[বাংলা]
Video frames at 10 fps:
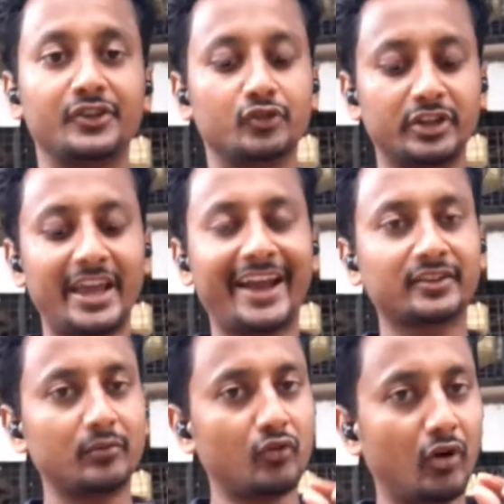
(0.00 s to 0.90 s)
যদি
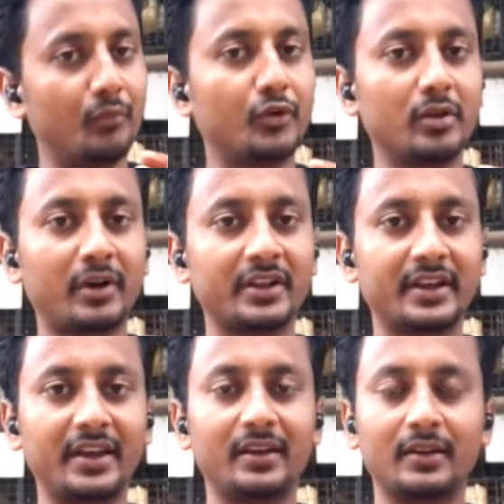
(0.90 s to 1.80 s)
একদম কম পরিমাণে
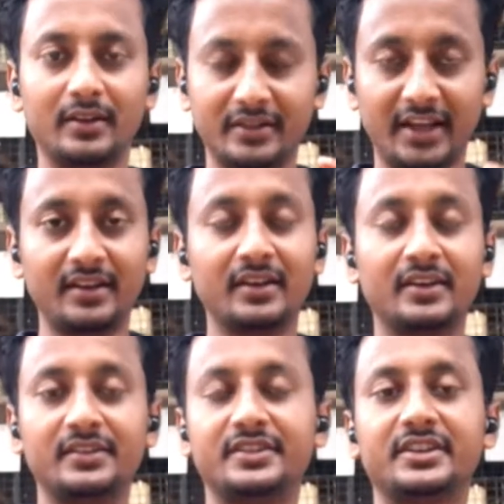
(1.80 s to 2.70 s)
দেয় দেন
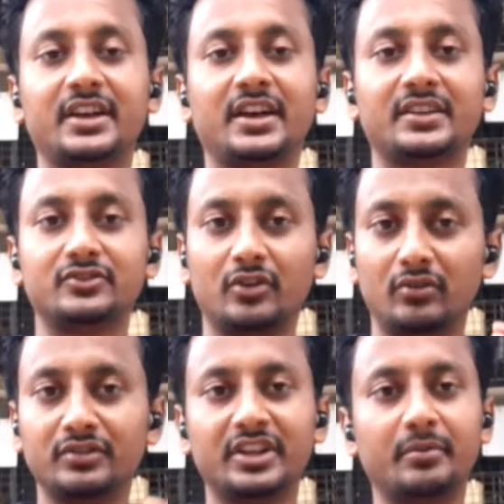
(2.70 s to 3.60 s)
যেটা
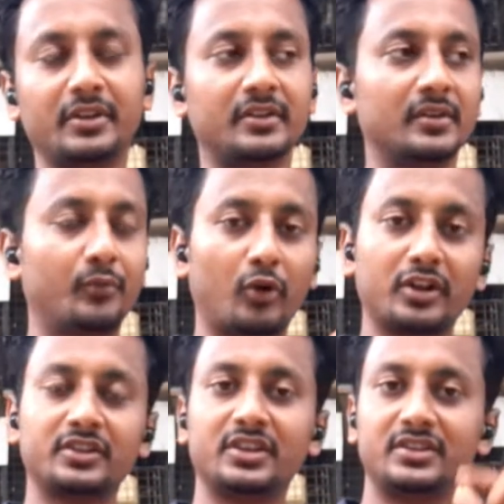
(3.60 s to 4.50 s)
যখন দেবেন
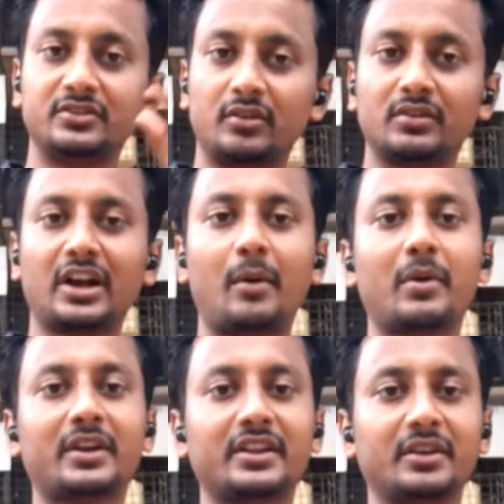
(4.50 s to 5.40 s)
পরের দিন যখন
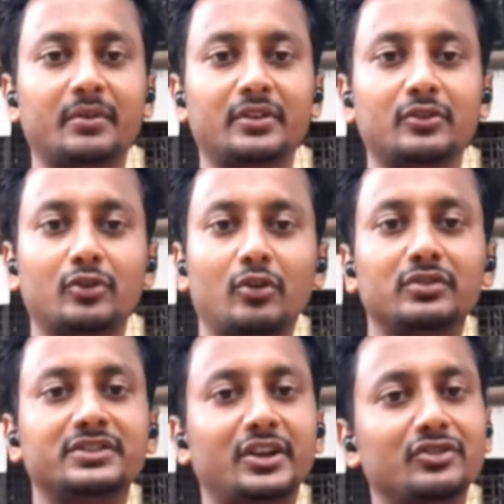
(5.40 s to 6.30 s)
খাবারটা দেবেন
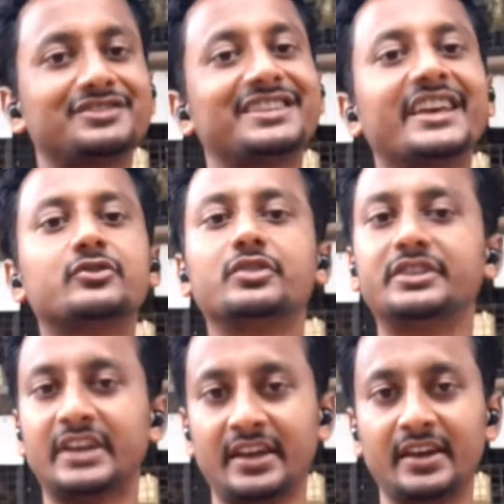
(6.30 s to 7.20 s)
তখন যেন শেষ হয়ে
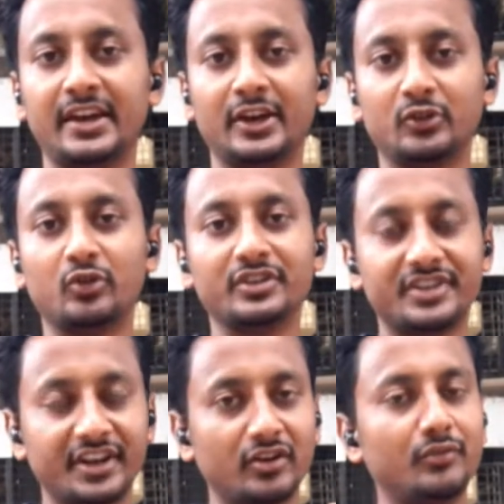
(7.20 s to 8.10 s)
যায় তো
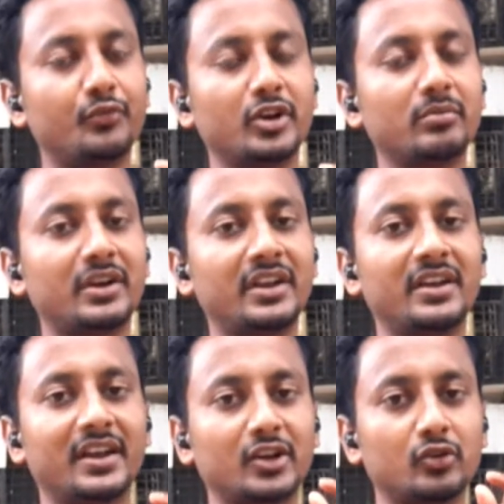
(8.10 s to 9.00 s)
সেরকম পরিমাণে
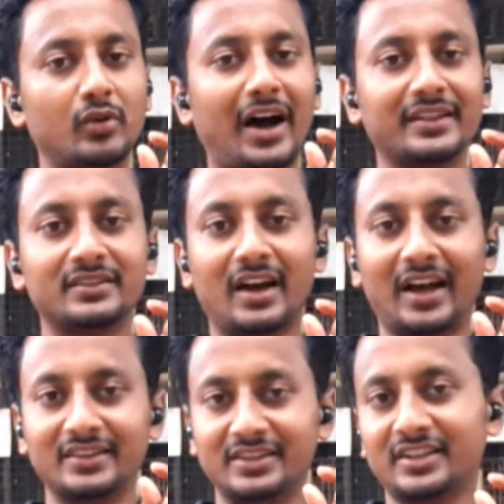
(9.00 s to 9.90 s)
একটু
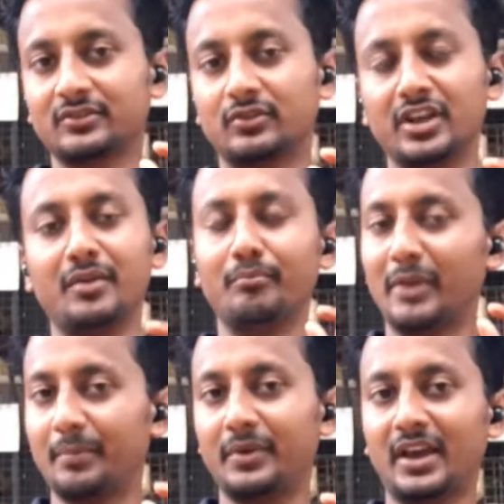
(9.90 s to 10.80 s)
আঞ্জাত করে
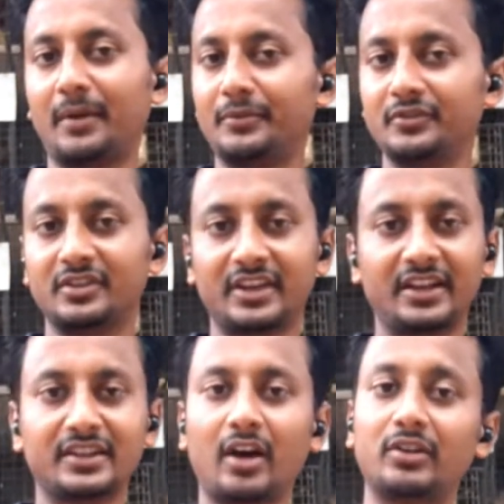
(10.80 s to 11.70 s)
মেপে আপনি যদি দেন
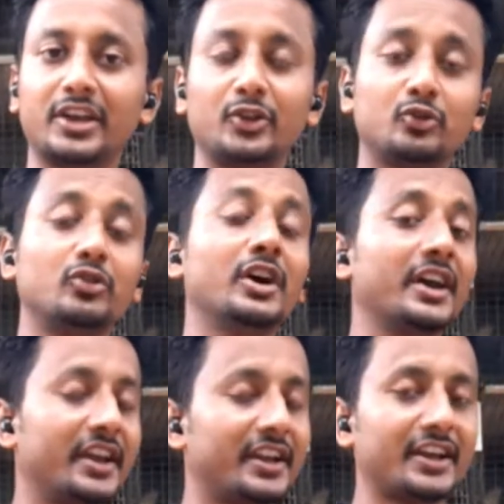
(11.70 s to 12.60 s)
তাহলে কিন্তু
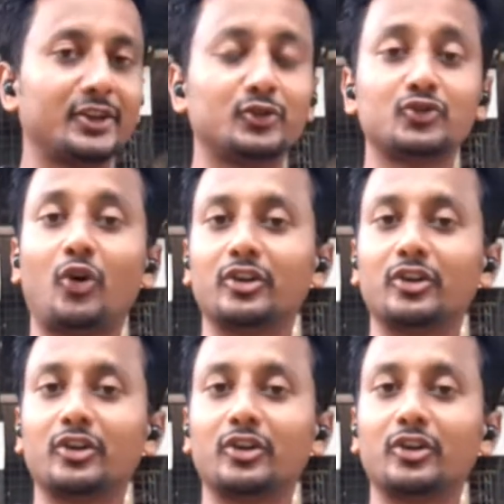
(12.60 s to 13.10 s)
এটা কিন্তু